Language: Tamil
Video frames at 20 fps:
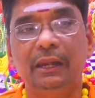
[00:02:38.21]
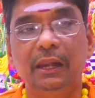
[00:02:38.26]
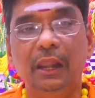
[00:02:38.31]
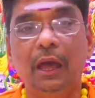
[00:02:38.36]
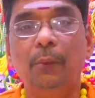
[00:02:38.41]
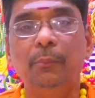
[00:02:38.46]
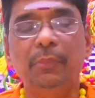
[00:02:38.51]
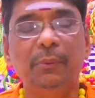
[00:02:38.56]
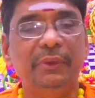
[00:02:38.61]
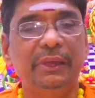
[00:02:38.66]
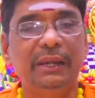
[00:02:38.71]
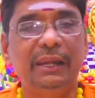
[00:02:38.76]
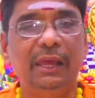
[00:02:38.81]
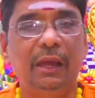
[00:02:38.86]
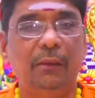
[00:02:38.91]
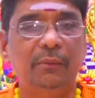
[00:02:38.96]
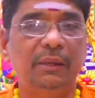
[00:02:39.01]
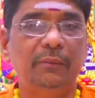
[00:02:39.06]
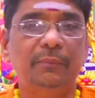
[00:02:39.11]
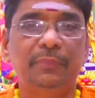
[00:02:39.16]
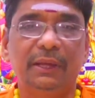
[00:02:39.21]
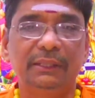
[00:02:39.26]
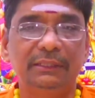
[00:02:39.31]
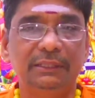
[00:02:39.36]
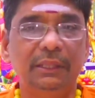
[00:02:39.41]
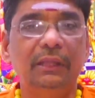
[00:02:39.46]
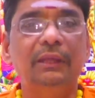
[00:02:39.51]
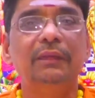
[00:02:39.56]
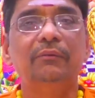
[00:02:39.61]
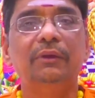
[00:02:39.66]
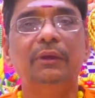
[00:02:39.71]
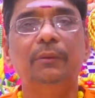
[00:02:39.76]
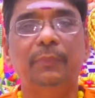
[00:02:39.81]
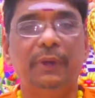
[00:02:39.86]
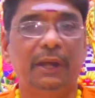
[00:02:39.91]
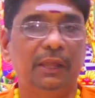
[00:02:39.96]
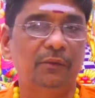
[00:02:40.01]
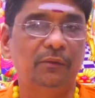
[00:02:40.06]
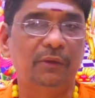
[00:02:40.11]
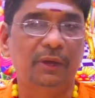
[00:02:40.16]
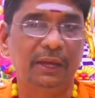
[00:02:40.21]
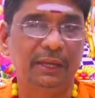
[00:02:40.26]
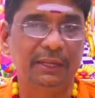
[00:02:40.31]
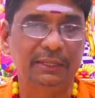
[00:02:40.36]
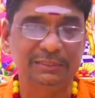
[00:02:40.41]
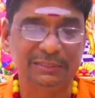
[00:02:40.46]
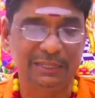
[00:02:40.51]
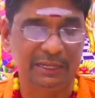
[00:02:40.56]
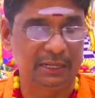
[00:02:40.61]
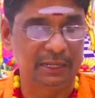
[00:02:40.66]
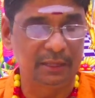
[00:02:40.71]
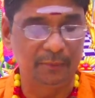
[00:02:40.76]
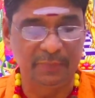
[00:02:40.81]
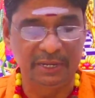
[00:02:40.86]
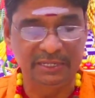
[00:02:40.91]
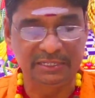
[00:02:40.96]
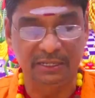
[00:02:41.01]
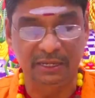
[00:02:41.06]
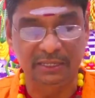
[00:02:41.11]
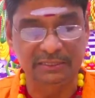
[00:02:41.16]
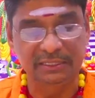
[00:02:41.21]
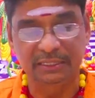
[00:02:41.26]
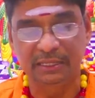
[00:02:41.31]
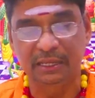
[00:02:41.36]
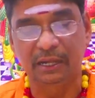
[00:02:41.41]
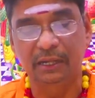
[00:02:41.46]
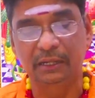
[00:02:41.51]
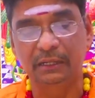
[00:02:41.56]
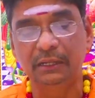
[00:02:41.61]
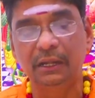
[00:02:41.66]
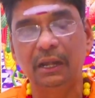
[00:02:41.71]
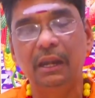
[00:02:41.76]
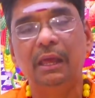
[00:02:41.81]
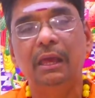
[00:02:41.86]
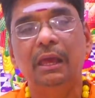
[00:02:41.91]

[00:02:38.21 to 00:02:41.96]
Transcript: லாபம் என்ன அப்படின்னு பார்த்து தான் இவங்க பழகுவாங்க ஜென்ரலாக மேஷராசிக்காரர்கள்